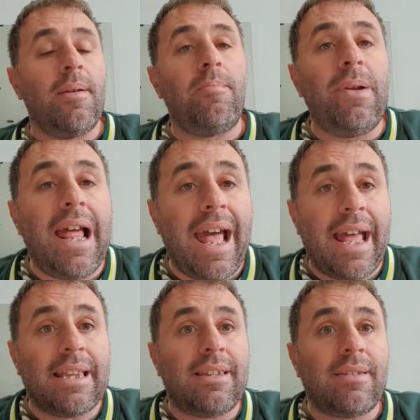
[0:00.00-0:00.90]

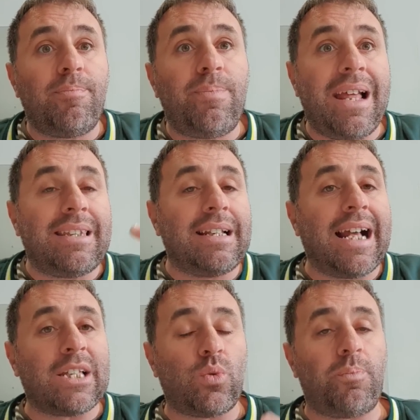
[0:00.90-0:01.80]
Bled, Bled le
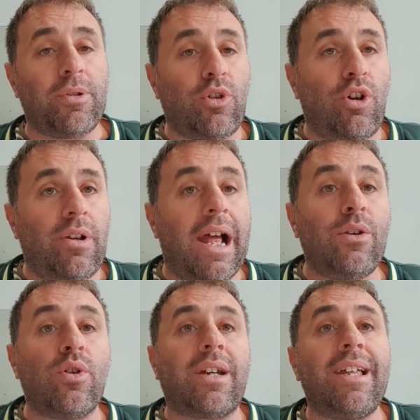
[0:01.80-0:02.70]
gaz ou le pétrole,
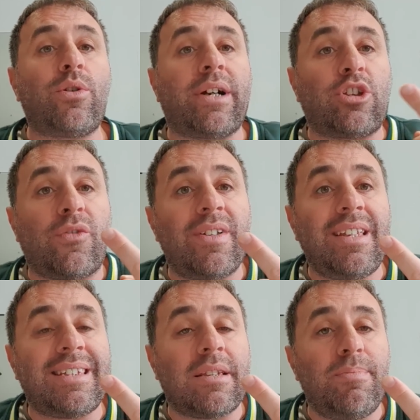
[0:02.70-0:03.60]
elle ne crée que
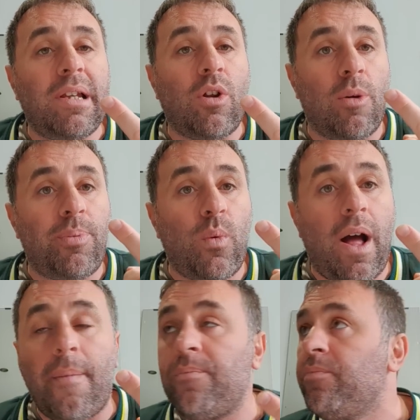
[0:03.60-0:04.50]
97 000
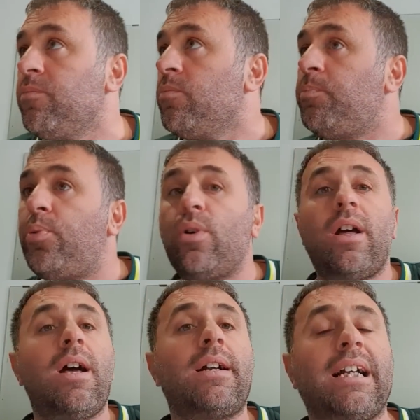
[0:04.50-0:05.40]
emplois pour
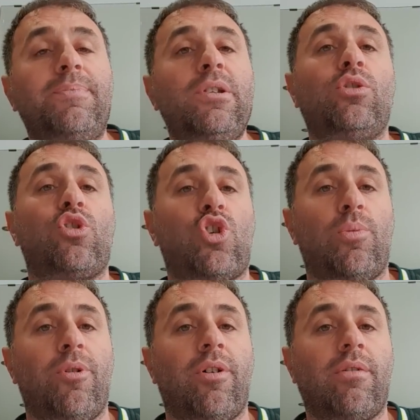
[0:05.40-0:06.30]
4 euh, millions de
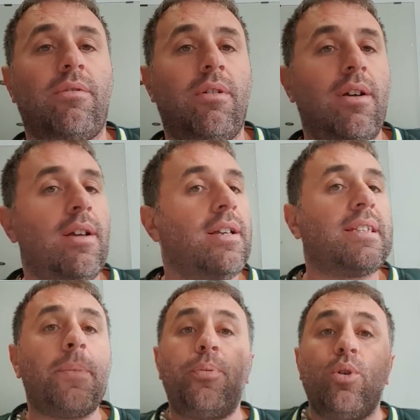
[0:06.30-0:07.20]
chômeurs.
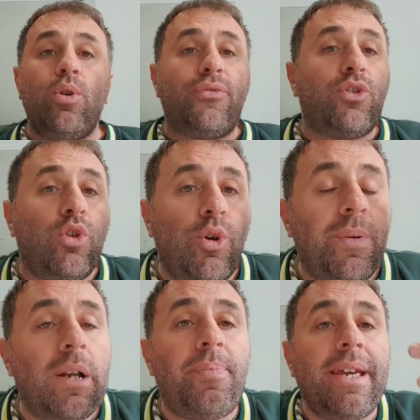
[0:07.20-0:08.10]
Ça prouve tout,
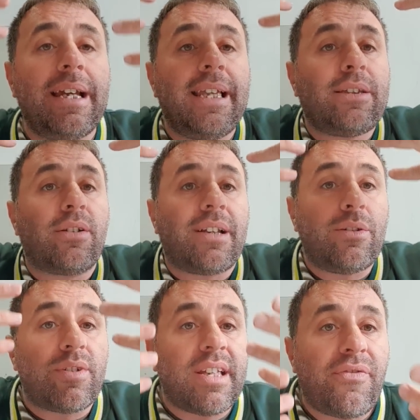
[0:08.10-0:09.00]
le pays est en train
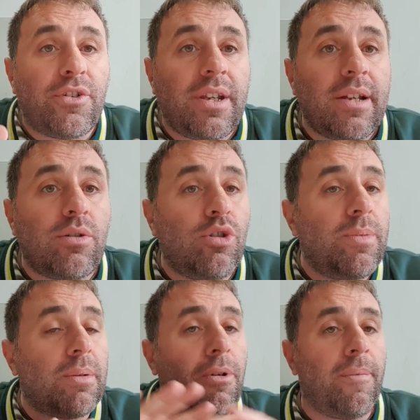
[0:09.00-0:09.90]
de s'effondrer
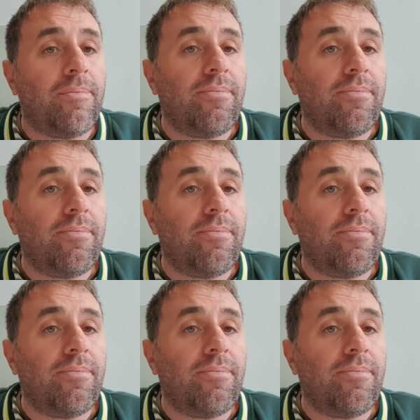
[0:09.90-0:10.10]
économiquement.